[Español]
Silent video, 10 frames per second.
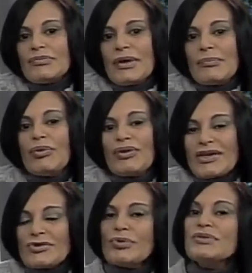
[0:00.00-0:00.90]
eh,
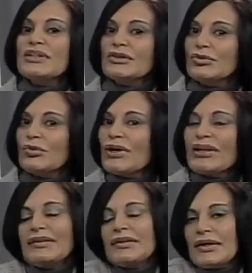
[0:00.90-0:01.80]
pueda
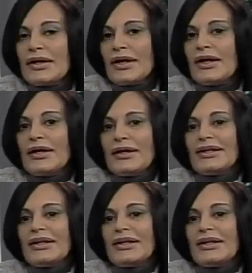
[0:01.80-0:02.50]
sustituir eh,